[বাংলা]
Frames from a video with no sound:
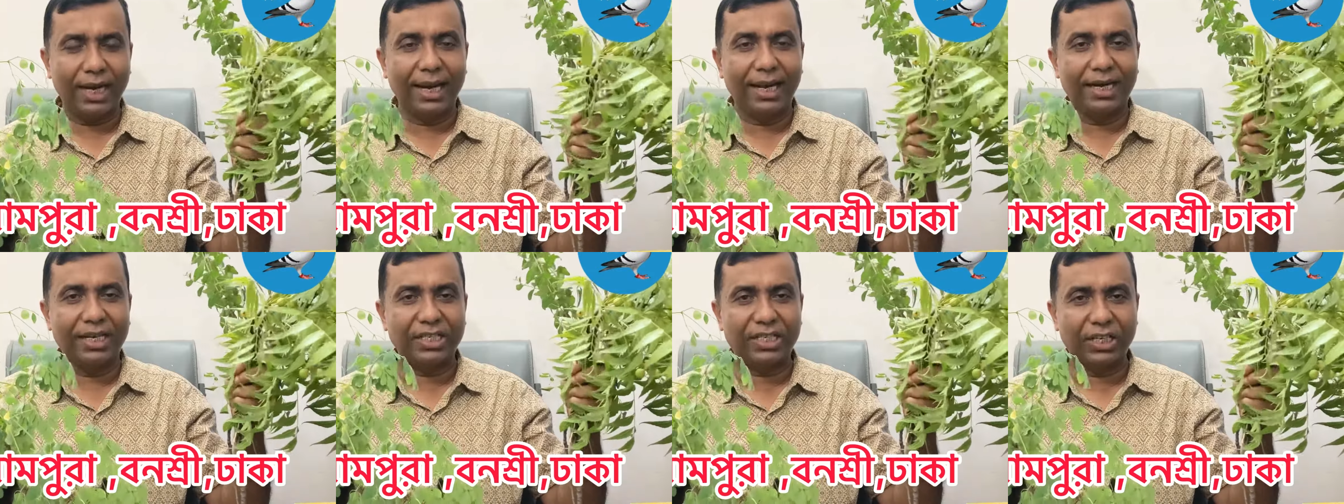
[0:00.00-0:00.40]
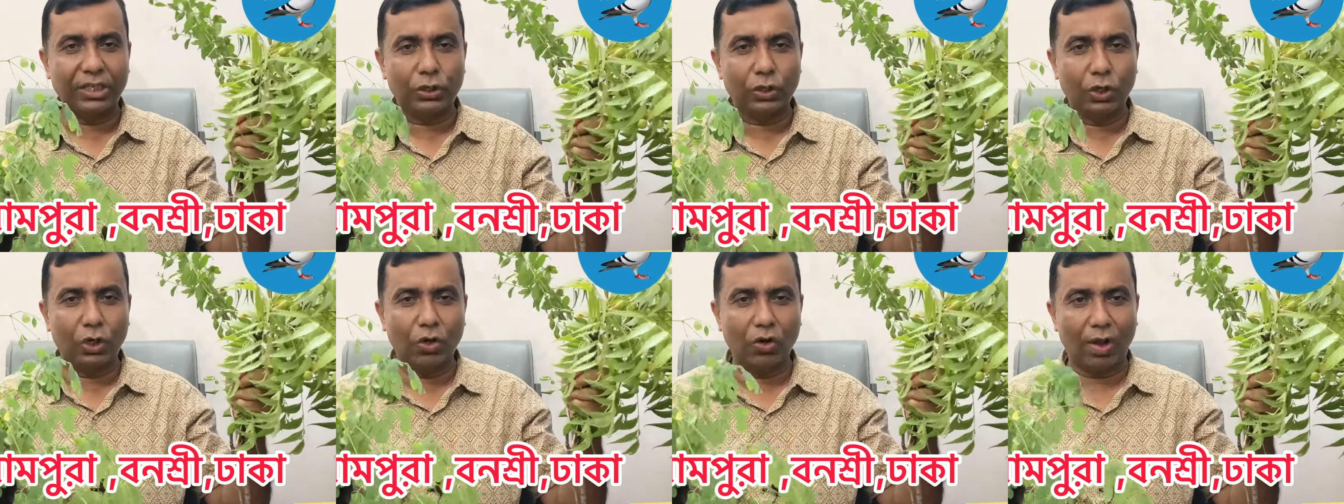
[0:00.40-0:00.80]
এলএসডির
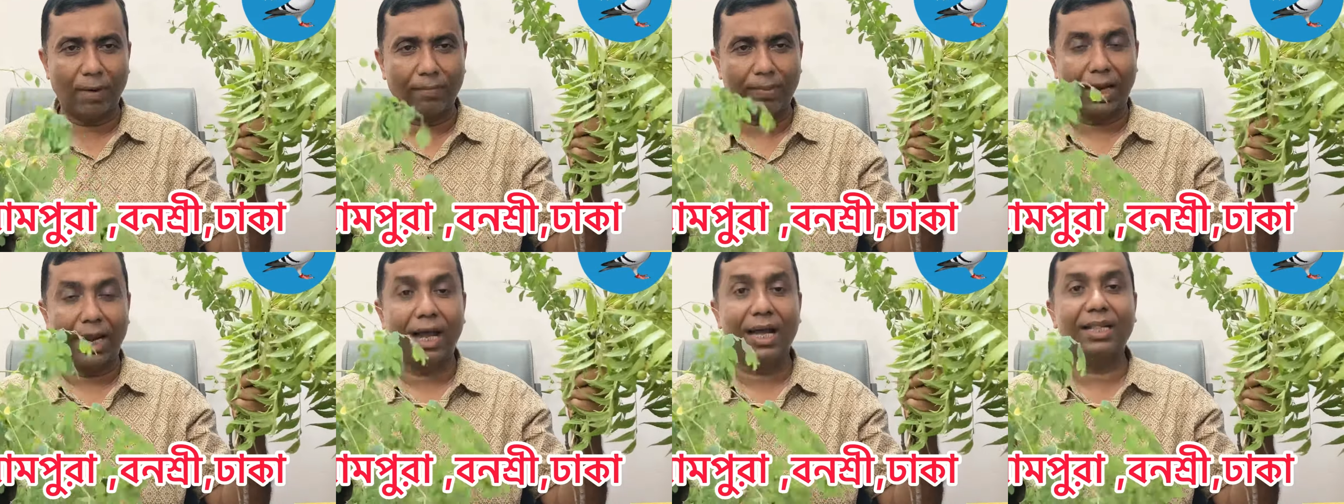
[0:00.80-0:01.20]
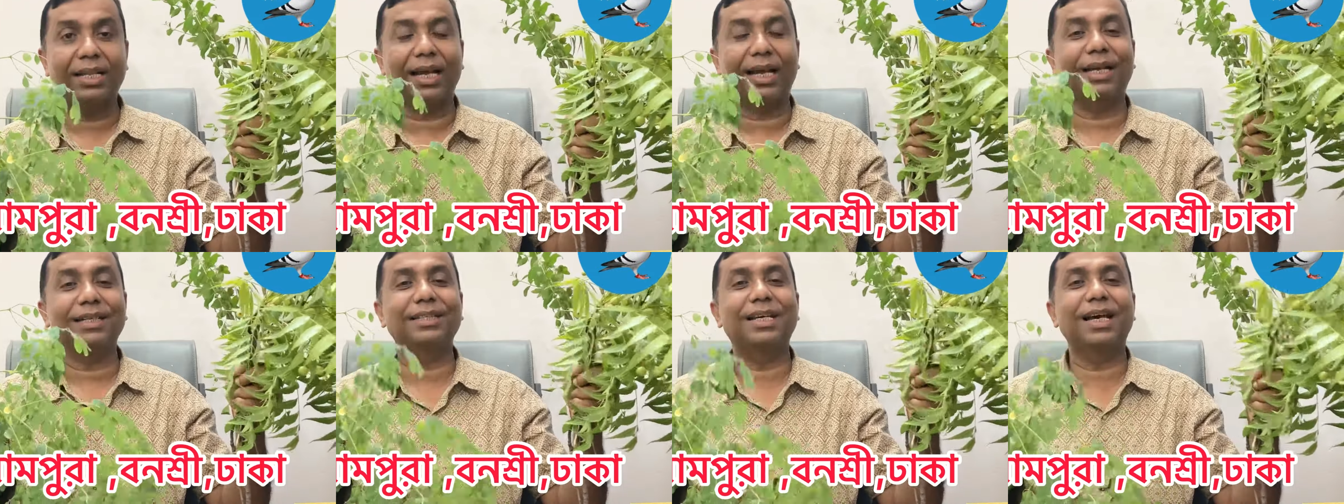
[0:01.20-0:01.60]
জন্য আমরা
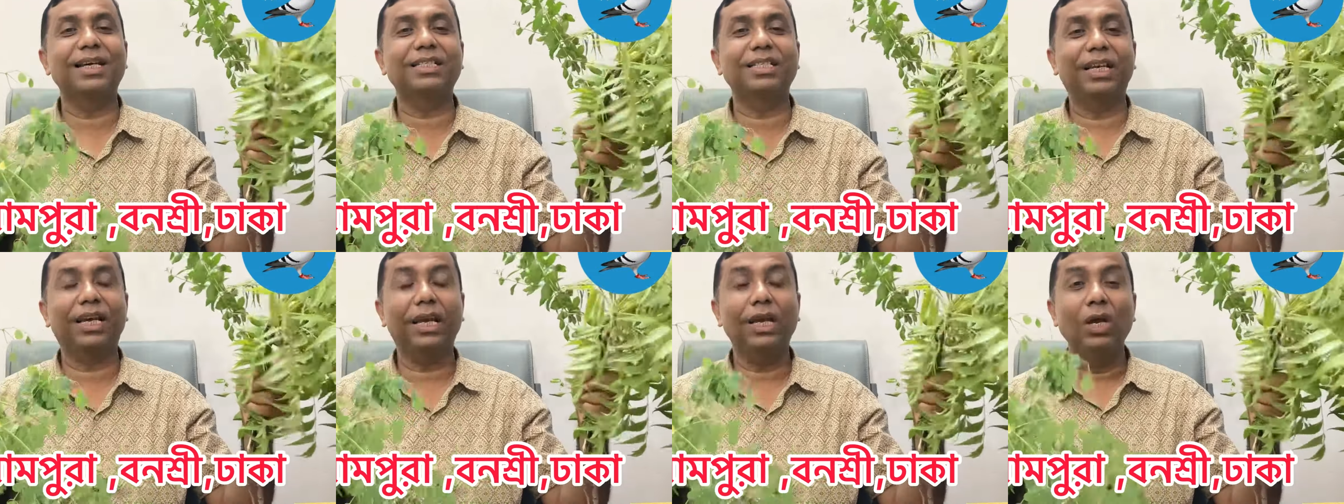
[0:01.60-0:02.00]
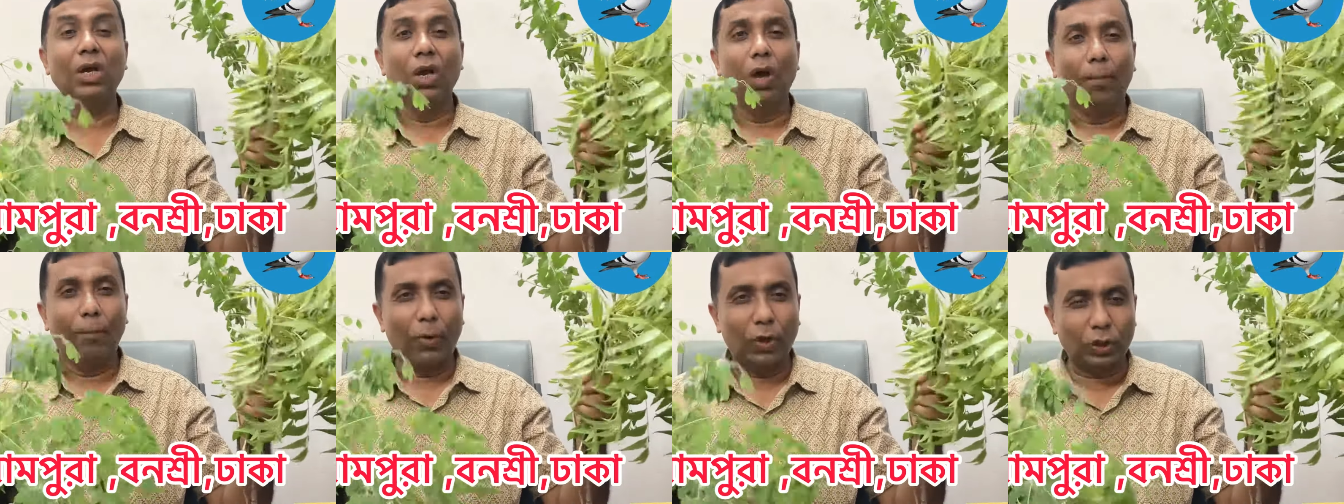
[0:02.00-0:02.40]
দেখা যায় যে
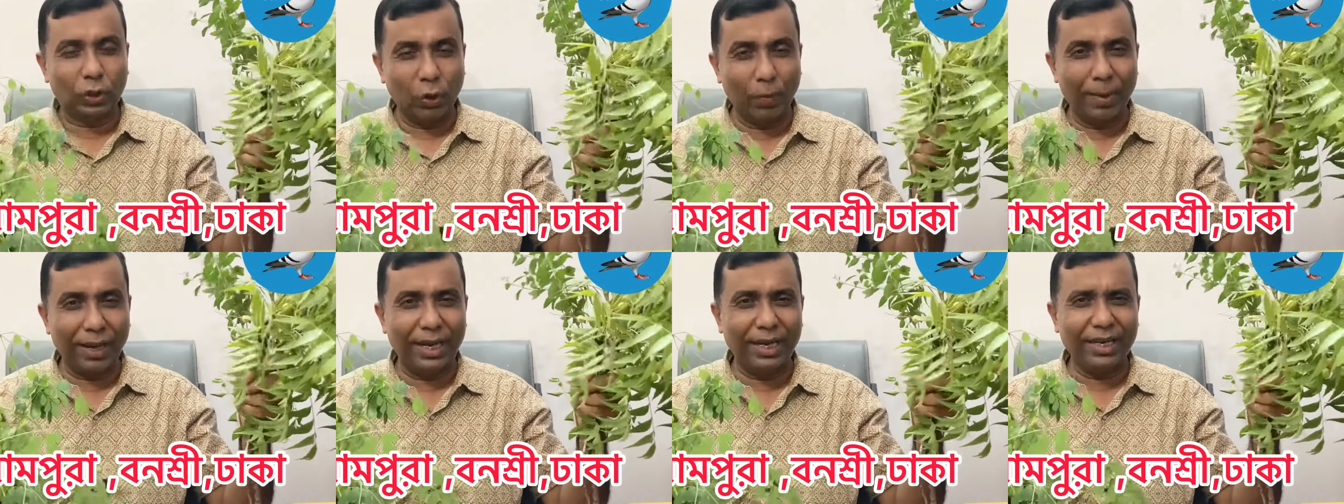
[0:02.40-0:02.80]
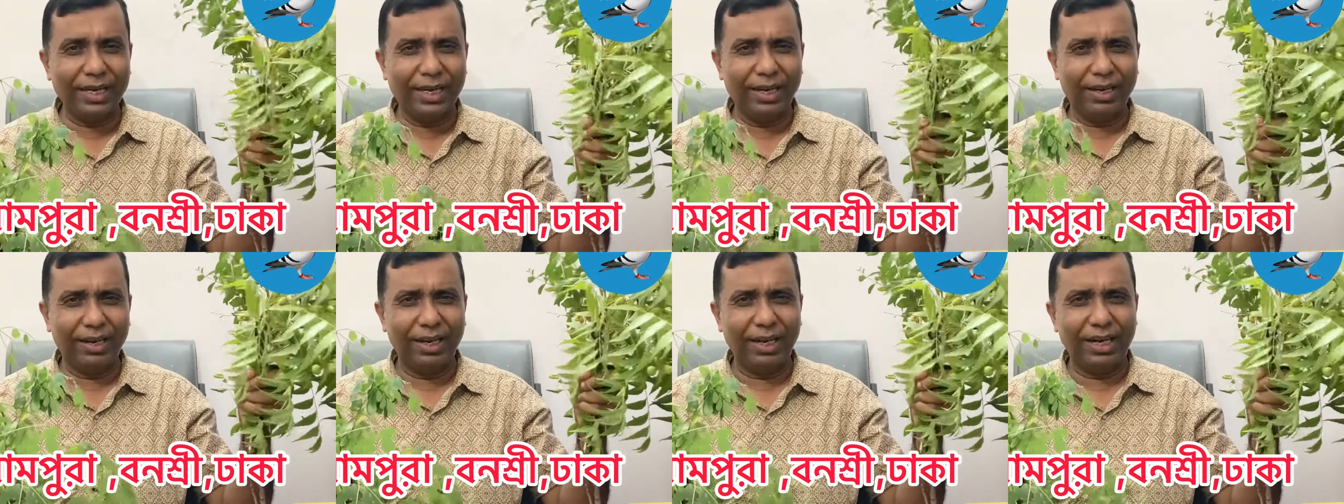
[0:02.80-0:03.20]
প্রথমেই
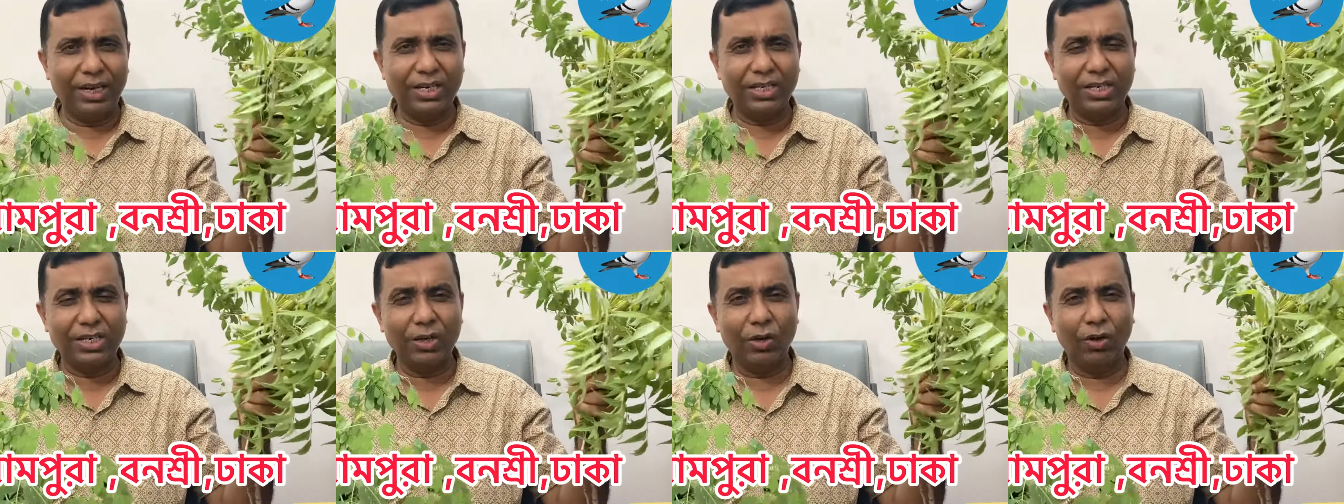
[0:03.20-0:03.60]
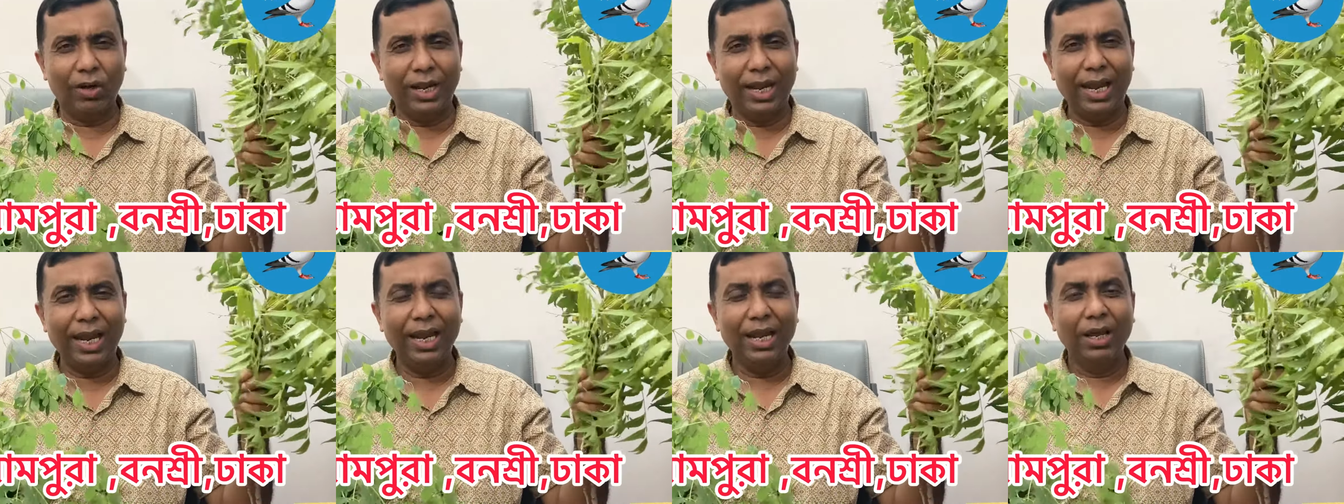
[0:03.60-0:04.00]
এলএসডি হলে